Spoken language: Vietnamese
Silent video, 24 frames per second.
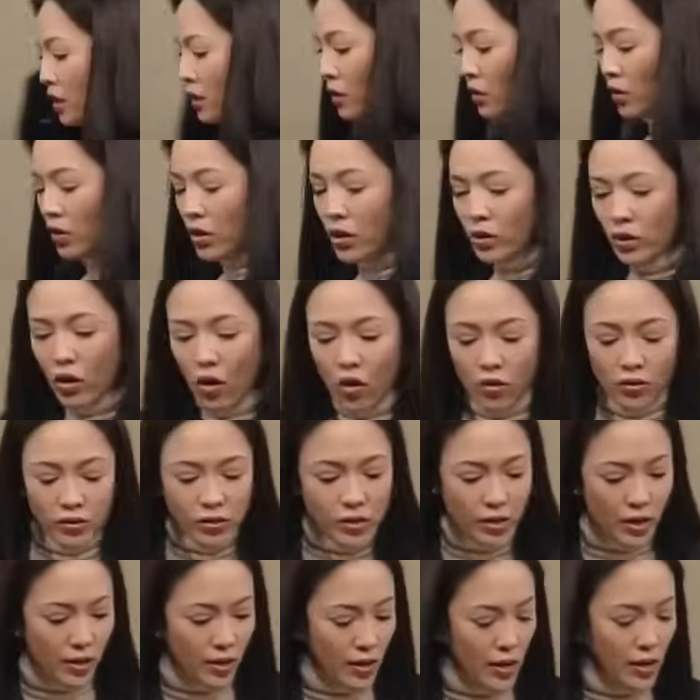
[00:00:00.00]
thân chủ của
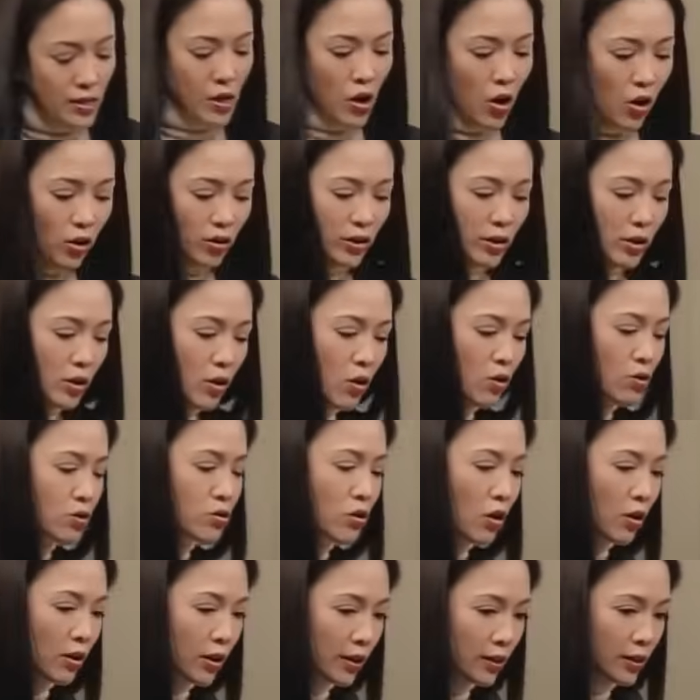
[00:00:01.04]
tôi đã đứng đằng
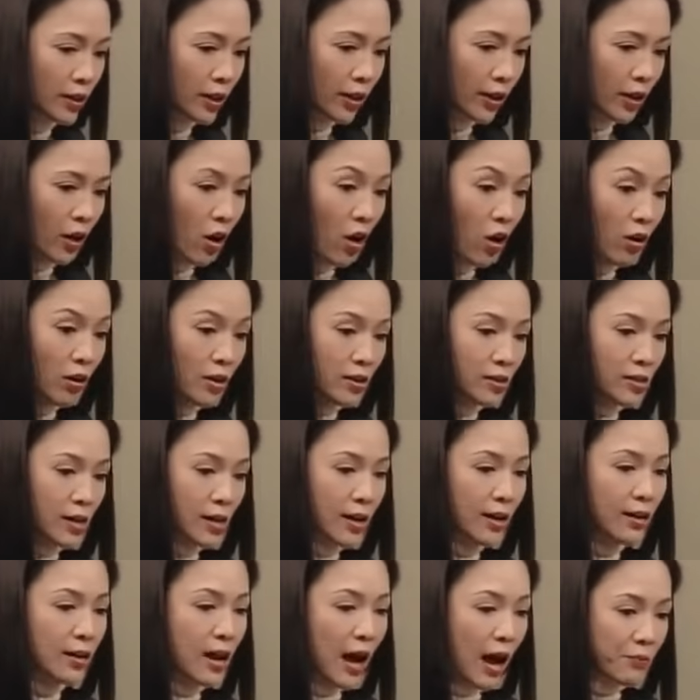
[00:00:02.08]
sau ôm cô ở ngân
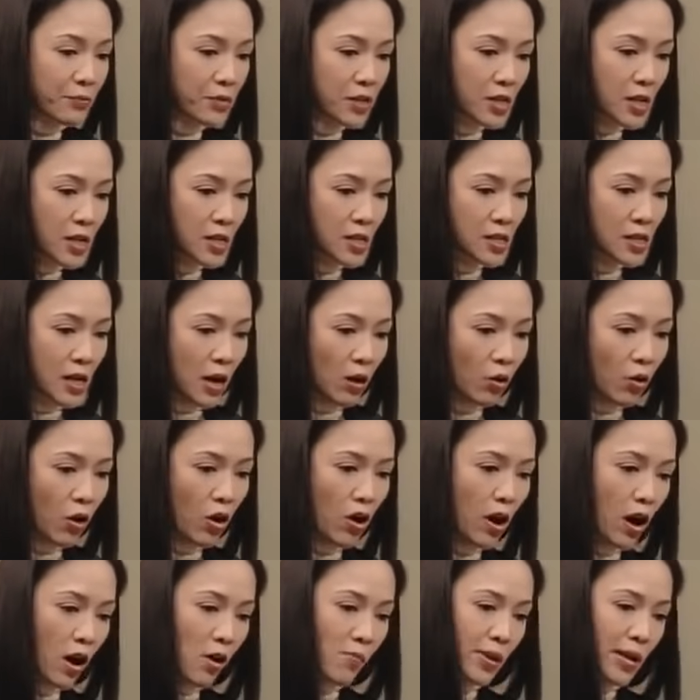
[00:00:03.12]
hàng mà cô làm việc
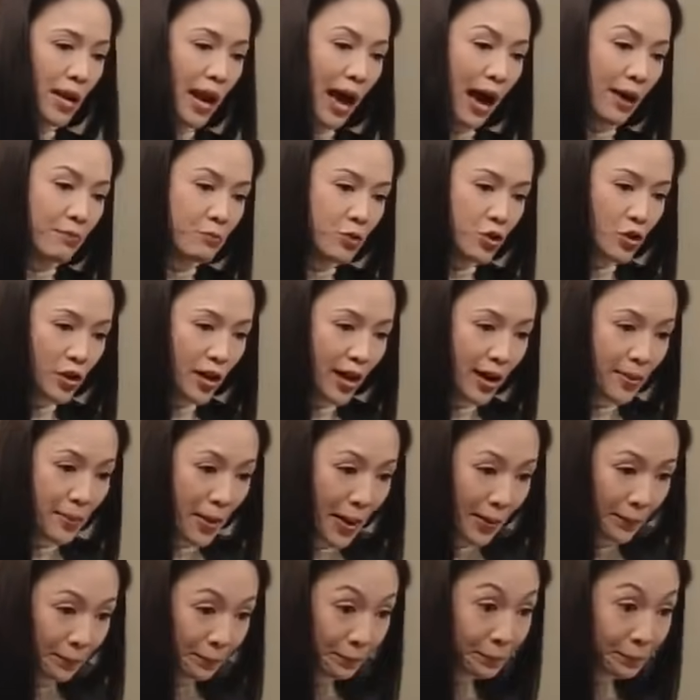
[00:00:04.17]
trong khi cô đang rửa toilet